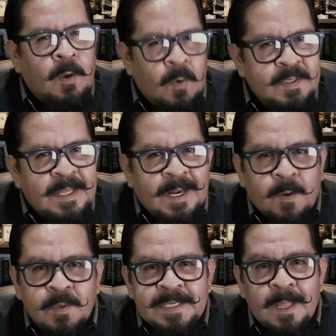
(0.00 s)
conocida y
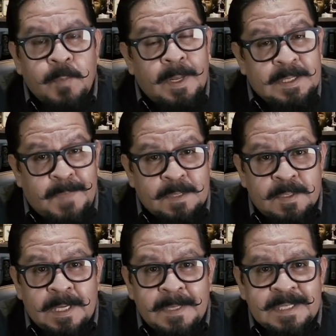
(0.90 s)
reconocida por
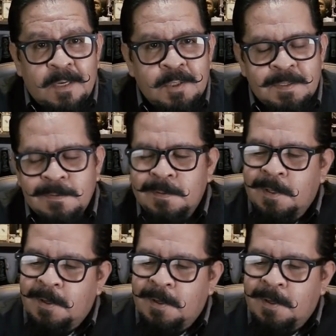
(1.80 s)
expertos cerveceros,